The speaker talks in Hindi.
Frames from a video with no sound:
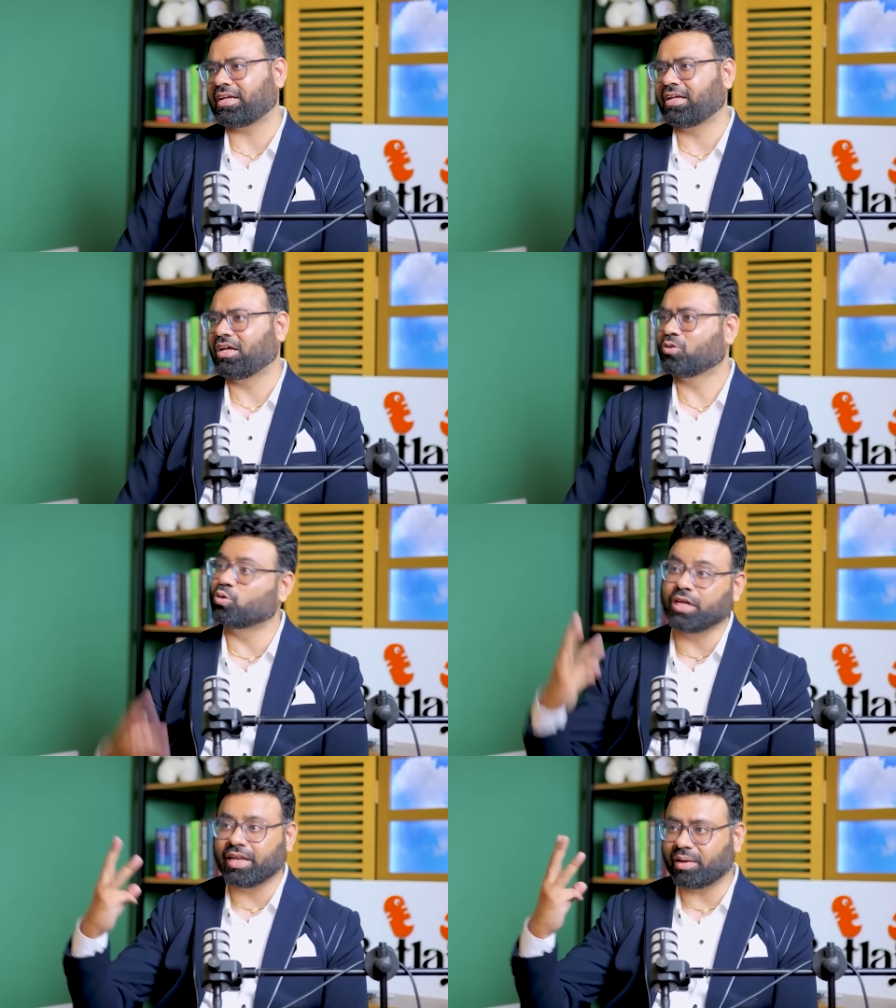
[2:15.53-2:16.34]
से तो
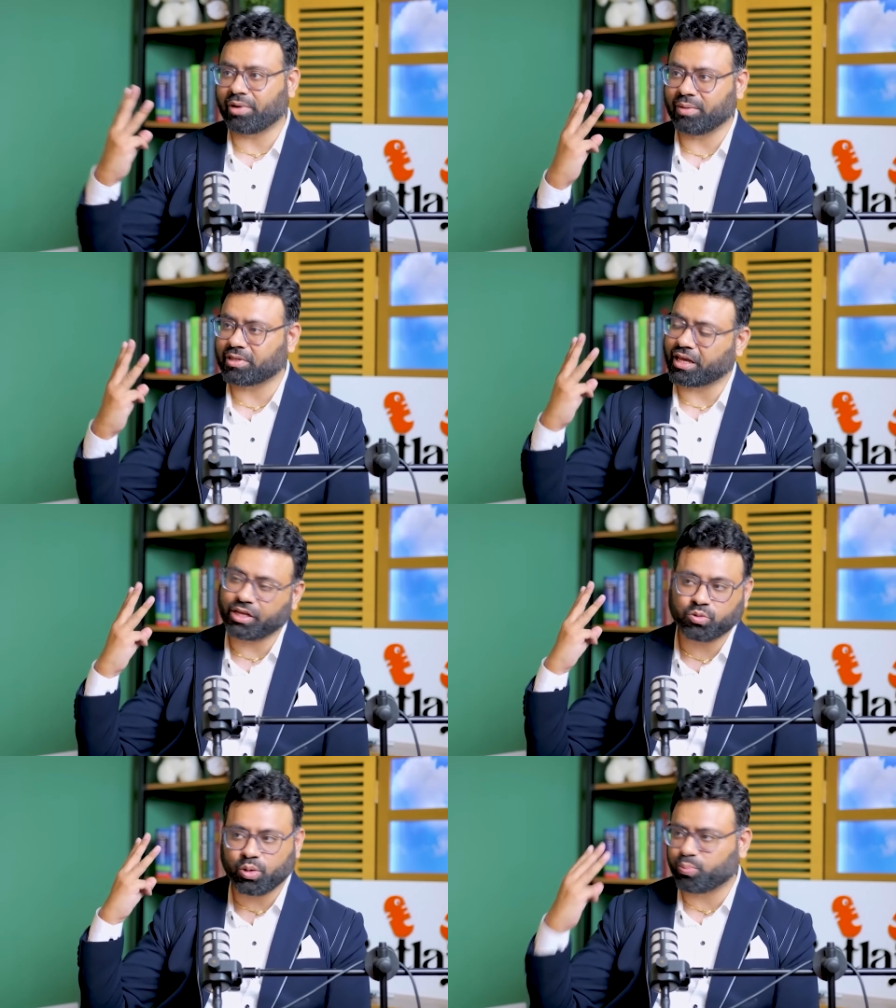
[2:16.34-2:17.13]
तीन रेमेडी
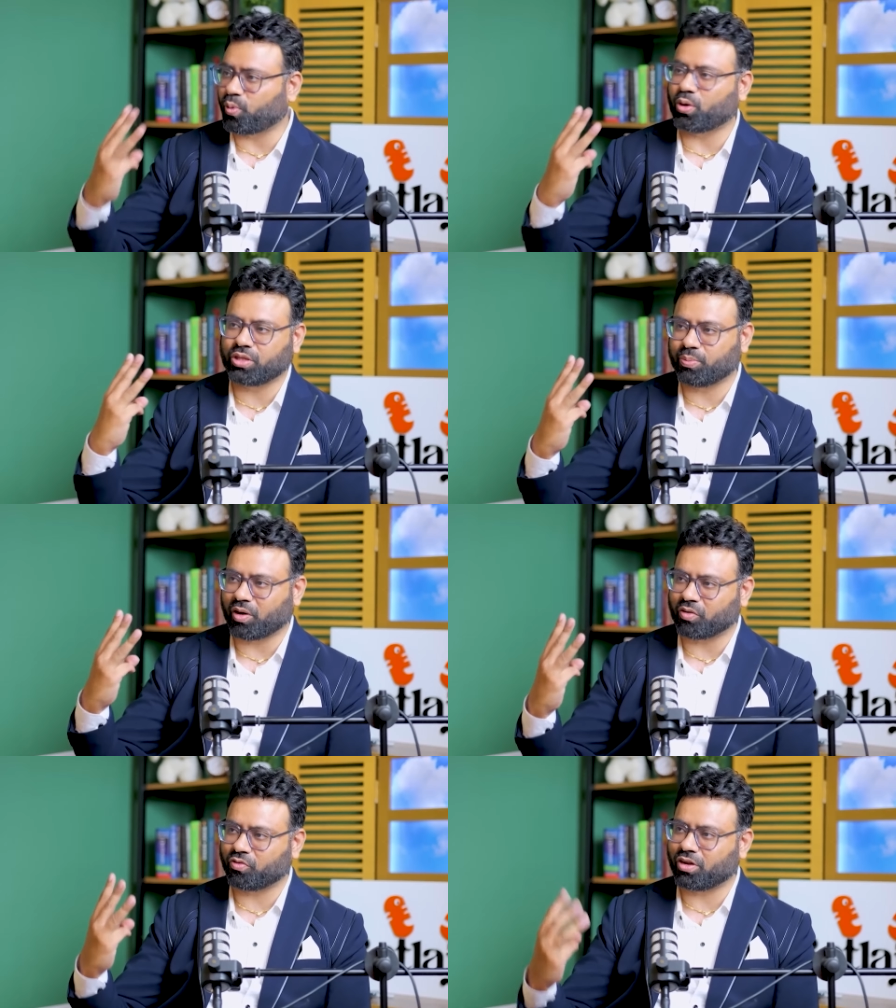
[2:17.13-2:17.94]
बताइए जो कि बहुत ही
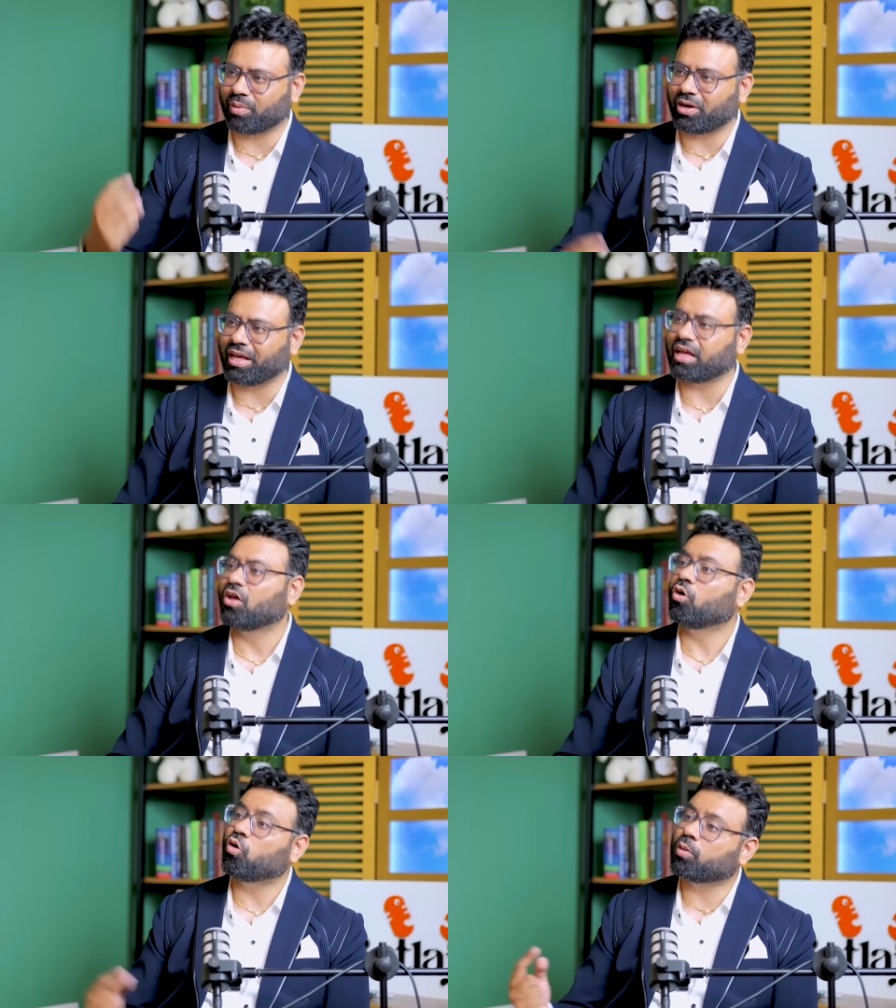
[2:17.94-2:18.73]
पावरफुल रेमेडी
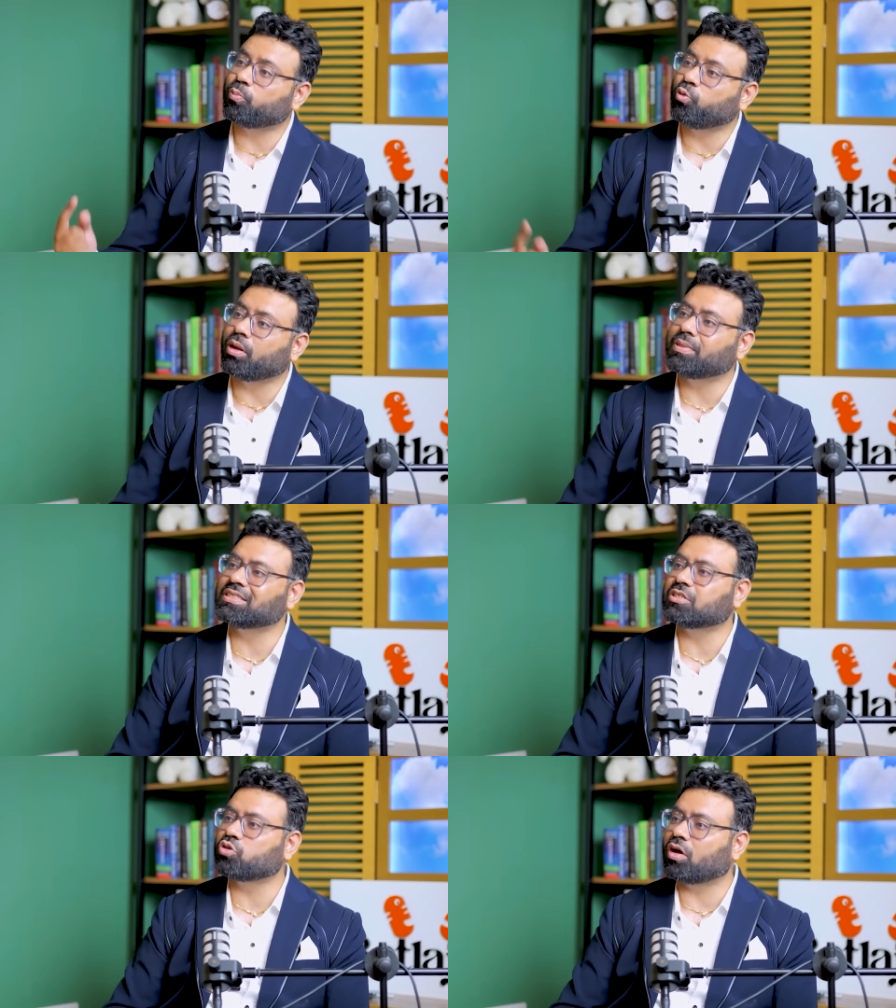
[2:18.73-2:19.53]
है और पूरे
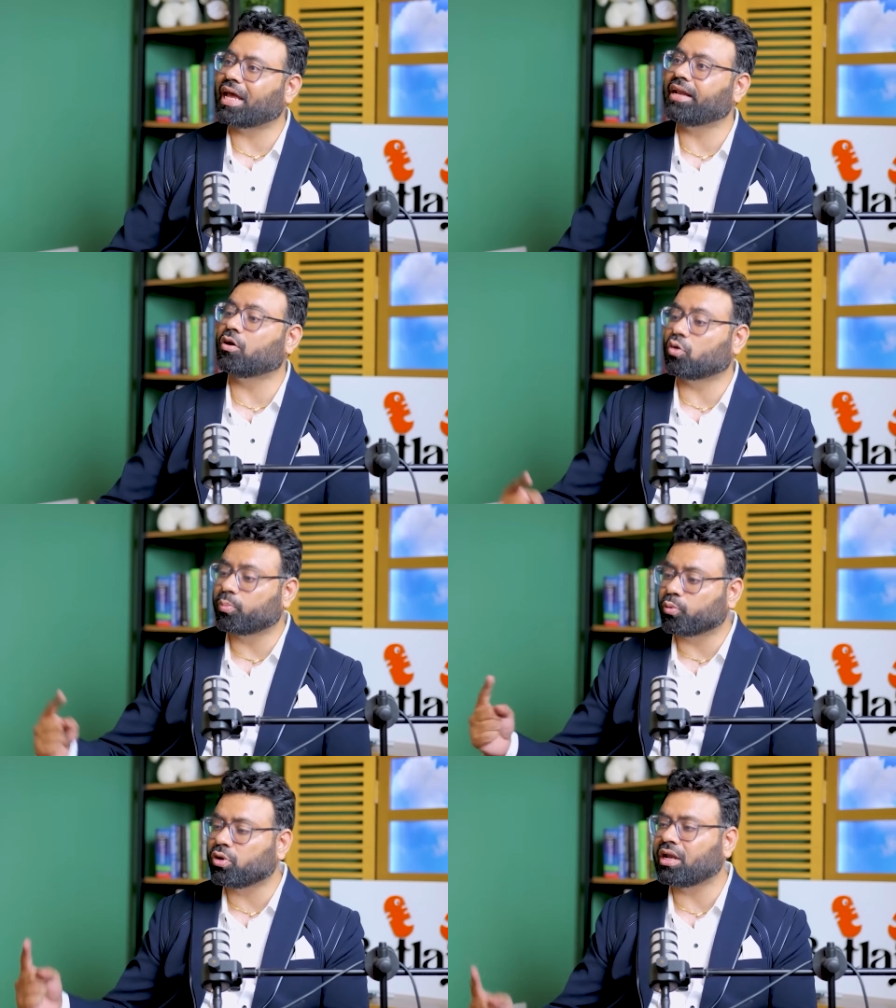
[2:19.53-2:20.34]
बिजनेस को अलाइन करो
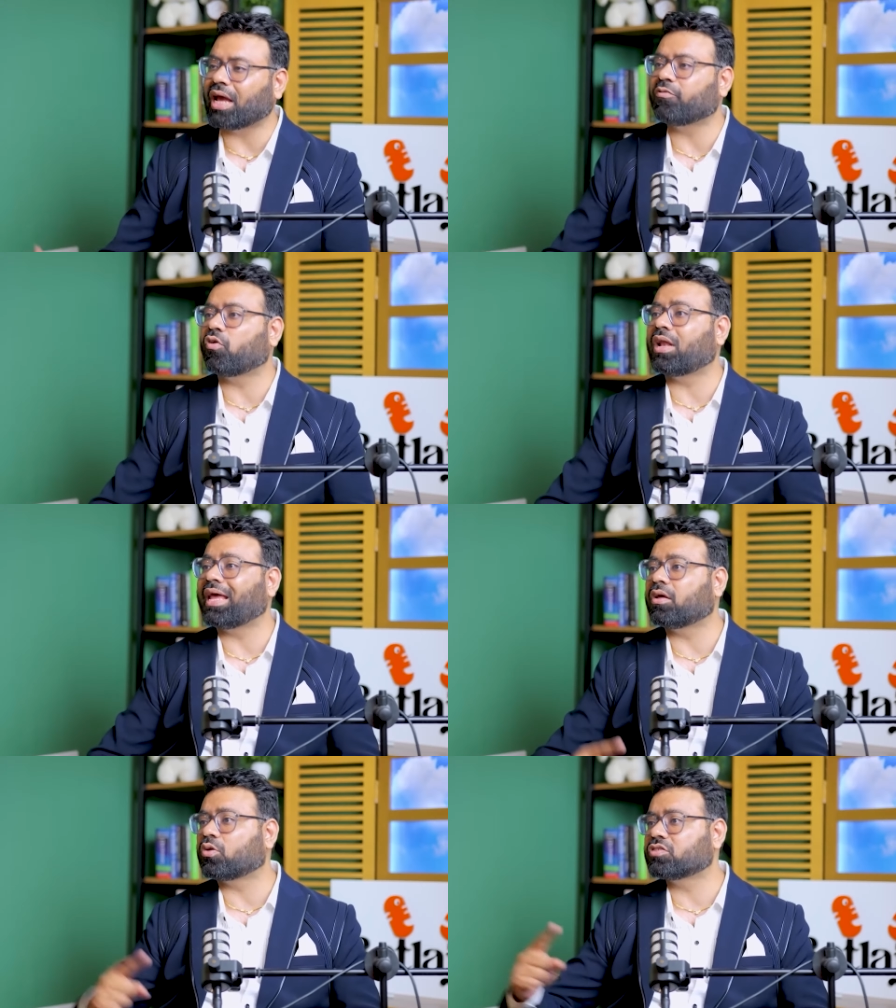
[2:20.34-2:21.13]
पूरी लाइफ को
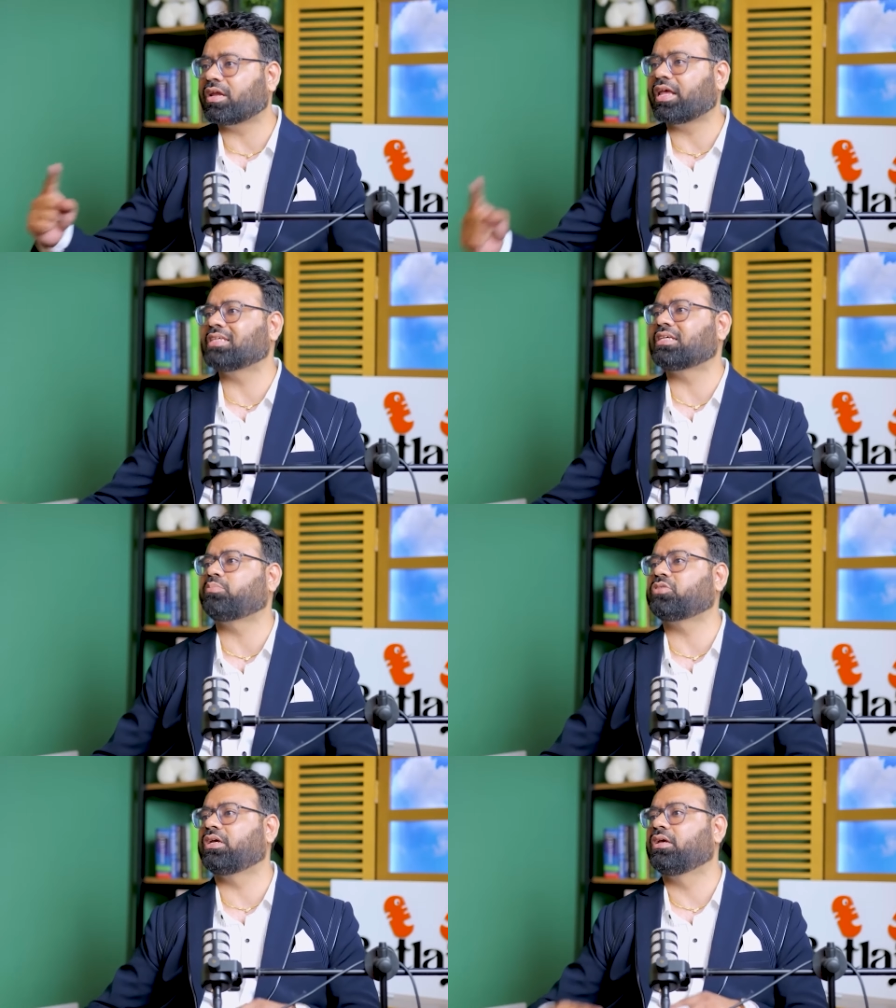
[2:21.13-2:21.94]
अलाइन करो स्वर्ग के
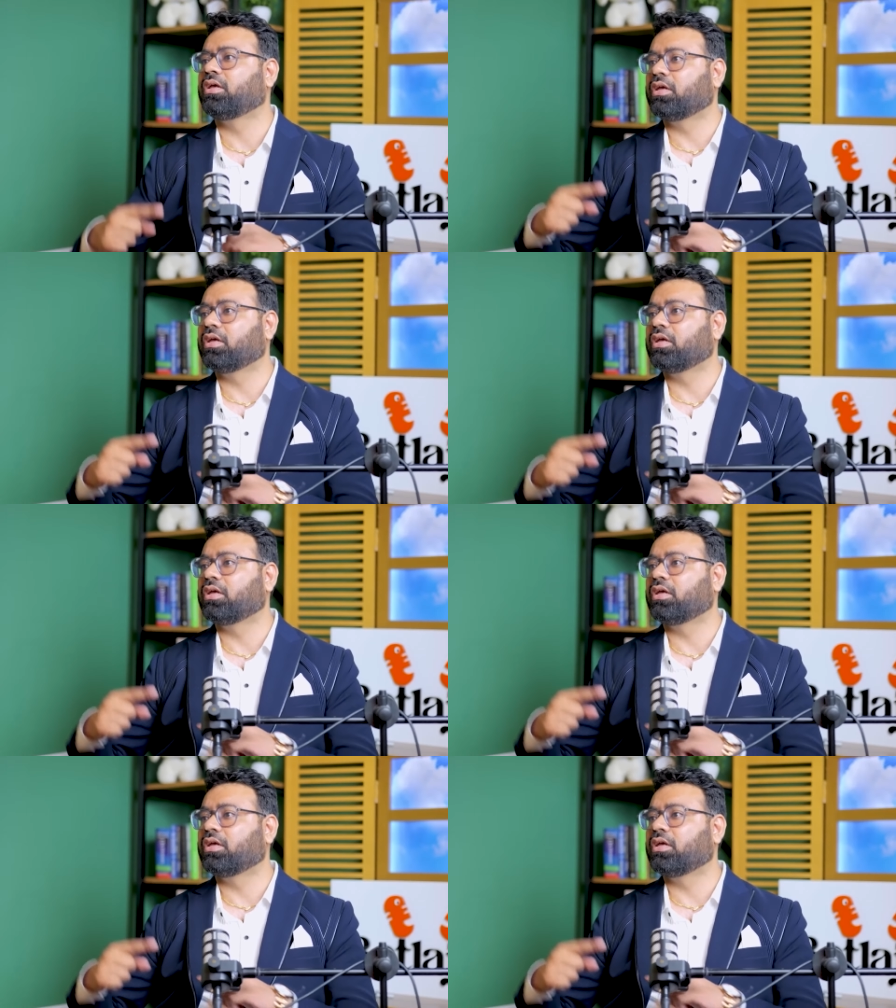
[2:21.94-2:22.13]
हिसाब से